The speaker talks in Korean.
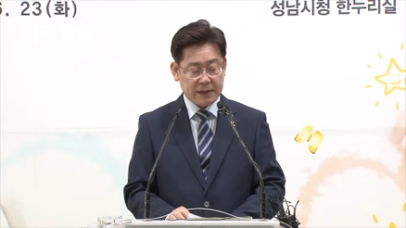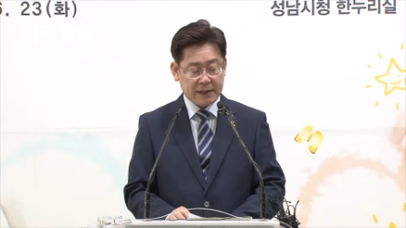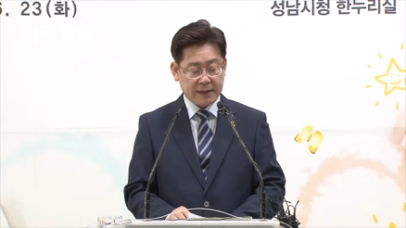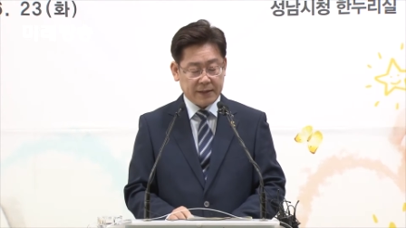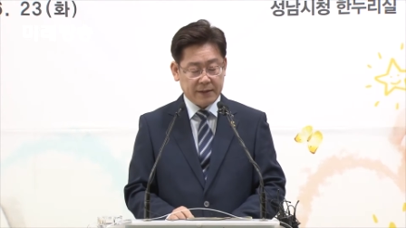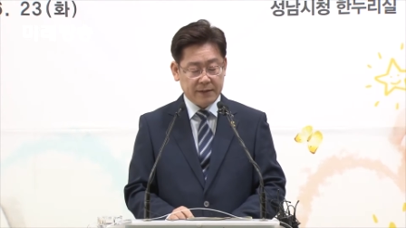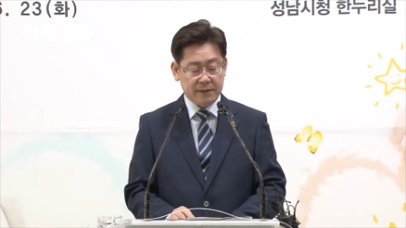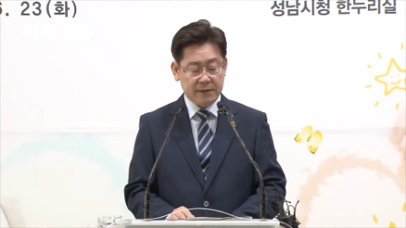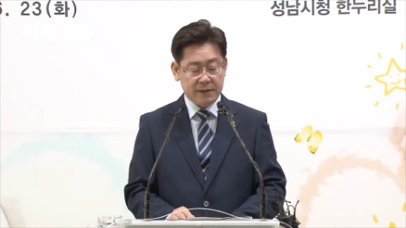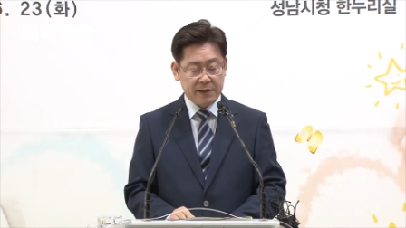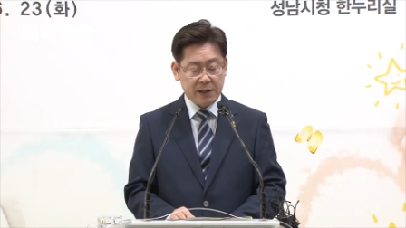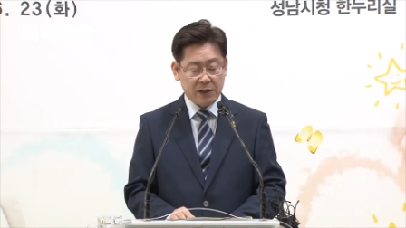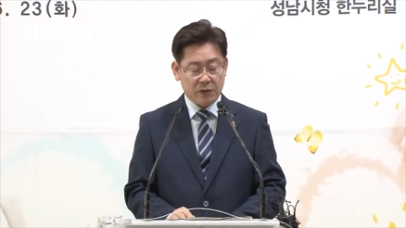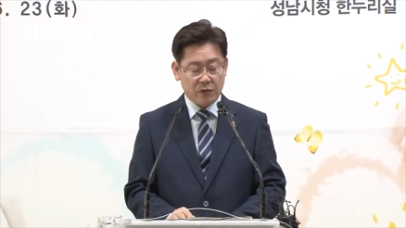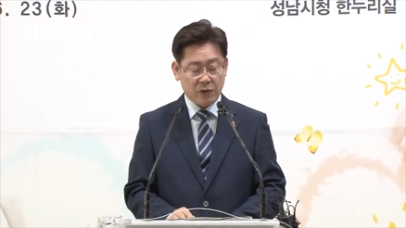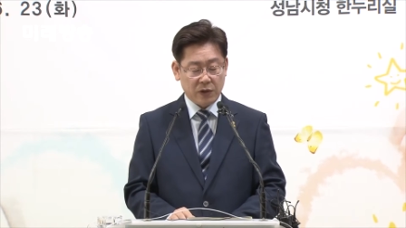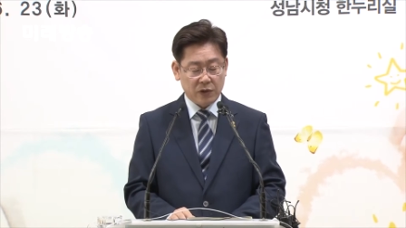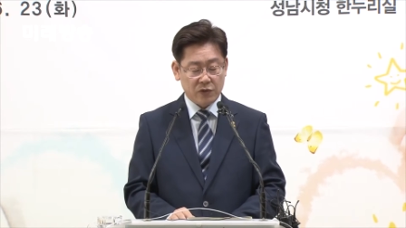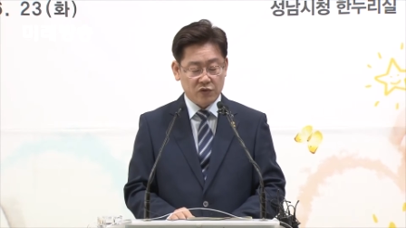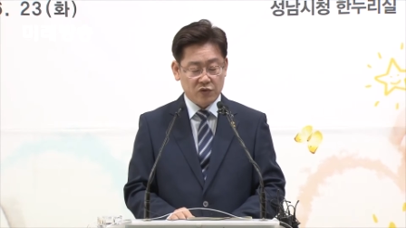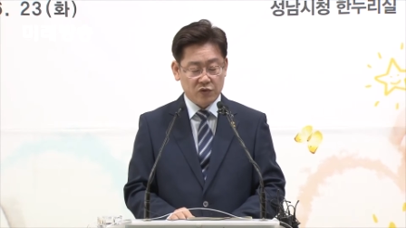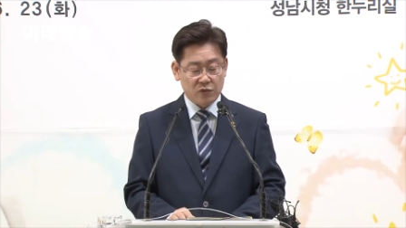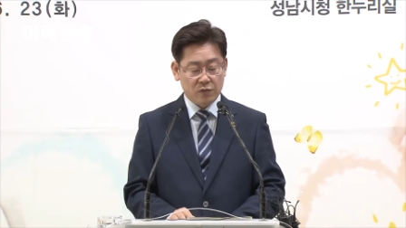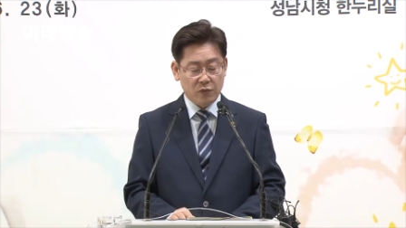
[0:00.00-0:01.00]
다른
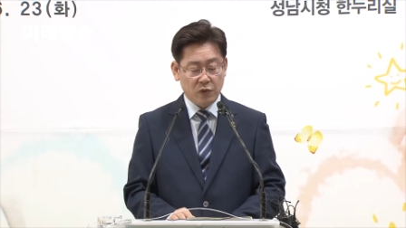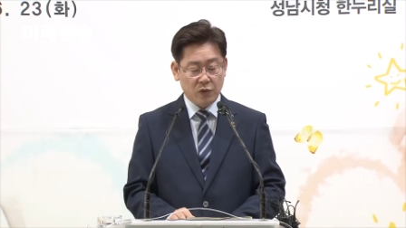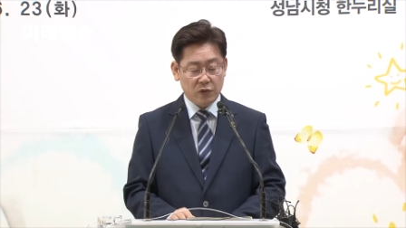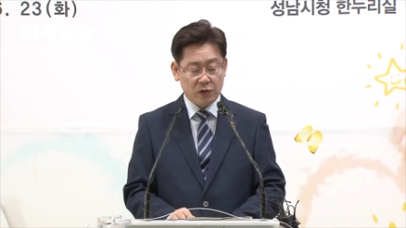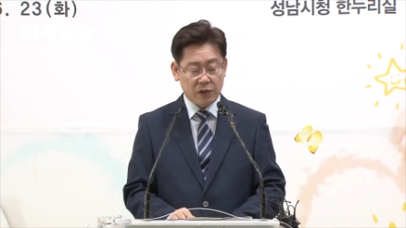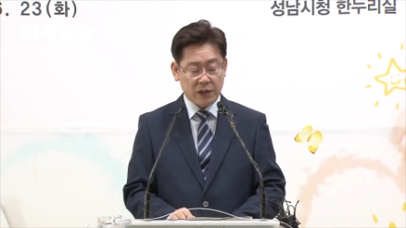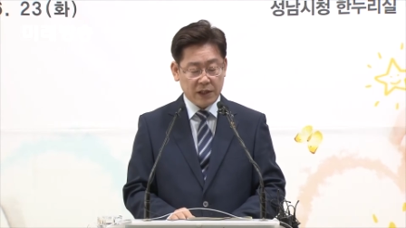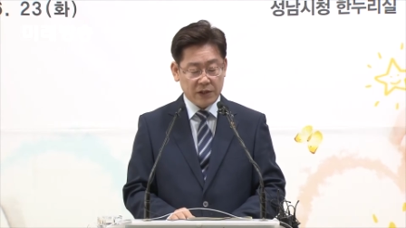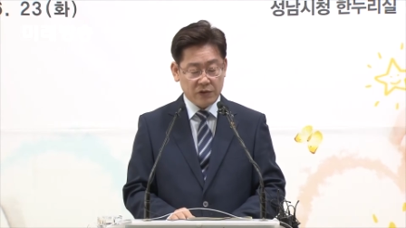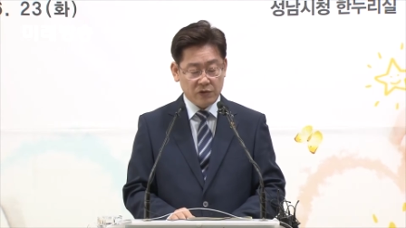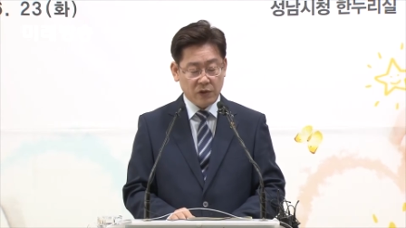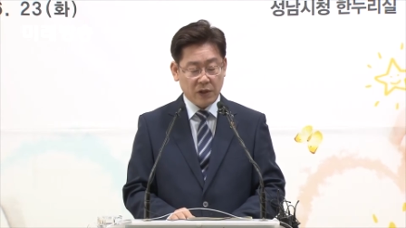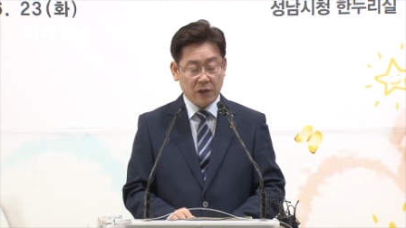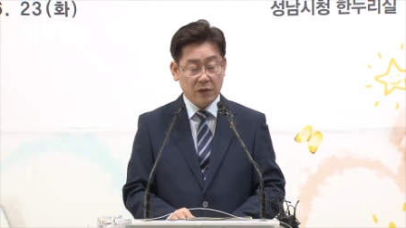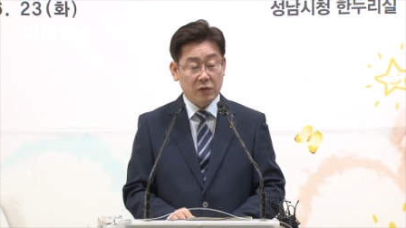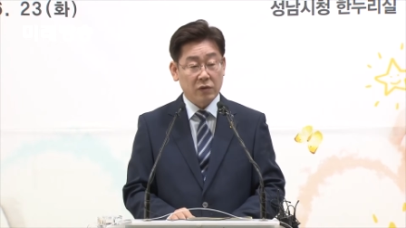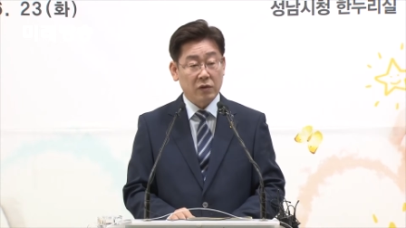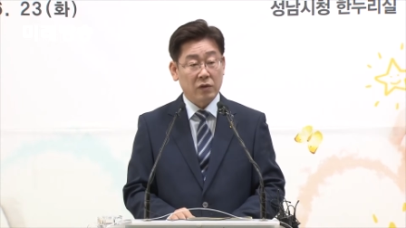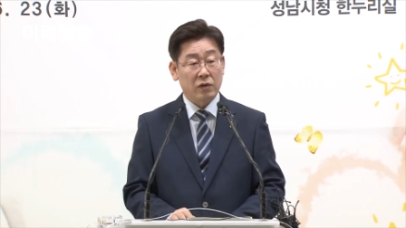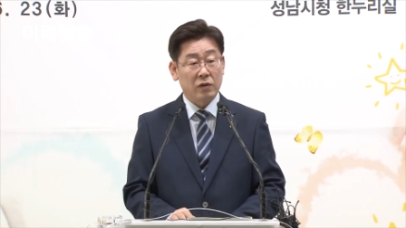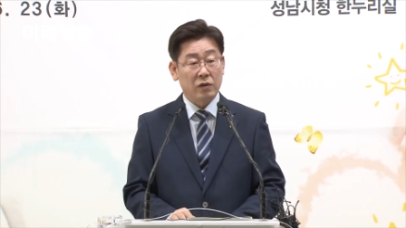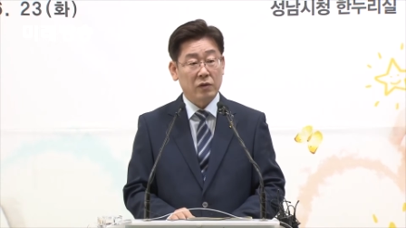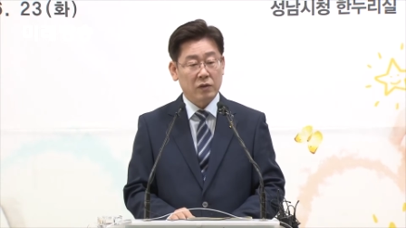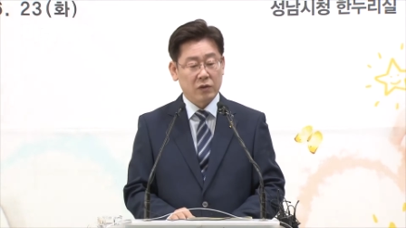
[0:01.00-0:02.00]
제도와 중복되지도
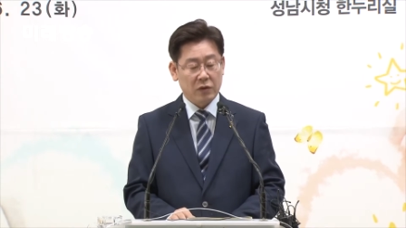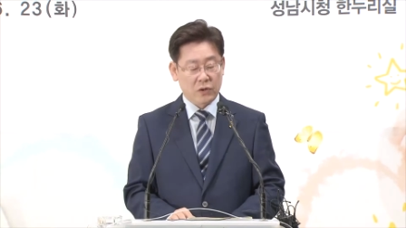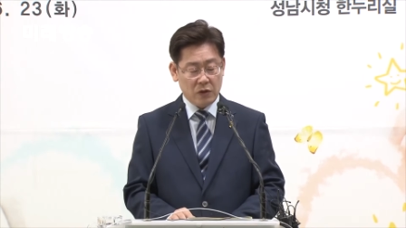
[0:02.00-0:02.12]
않고